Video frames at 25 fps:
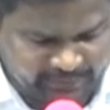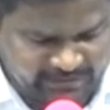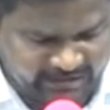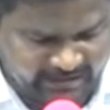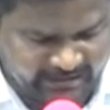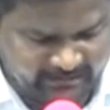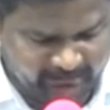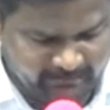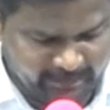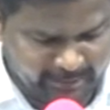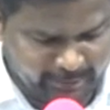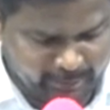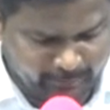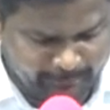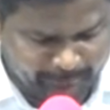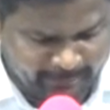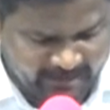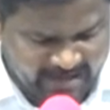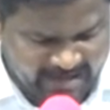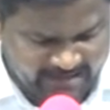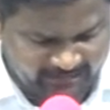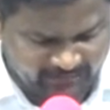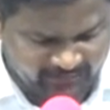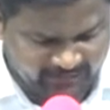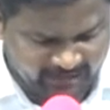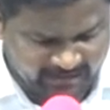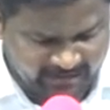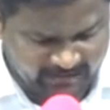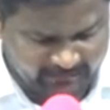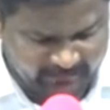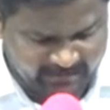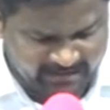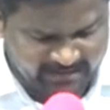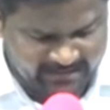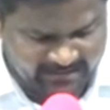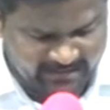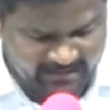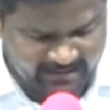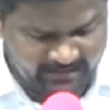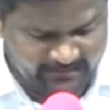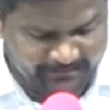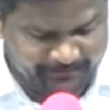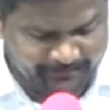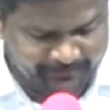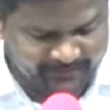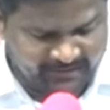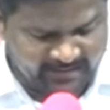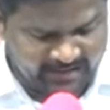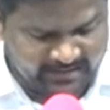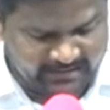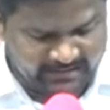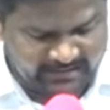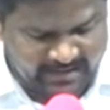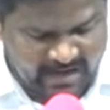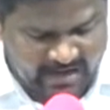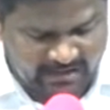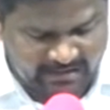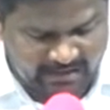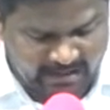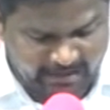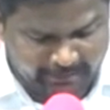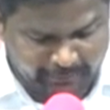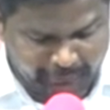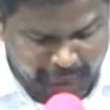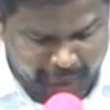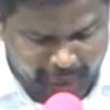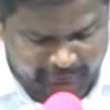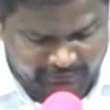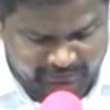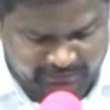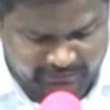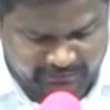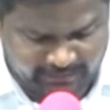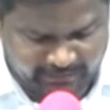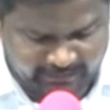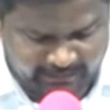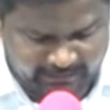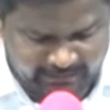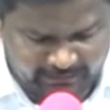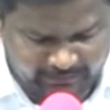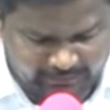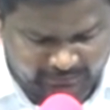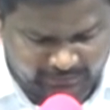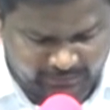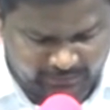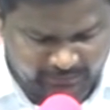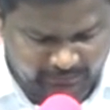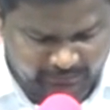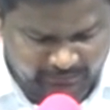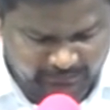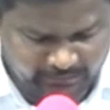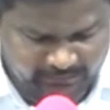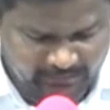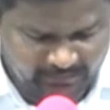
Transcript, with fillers: చేయబడు ప్రార్థన మీద నా కనుదృష్టి నిలుచును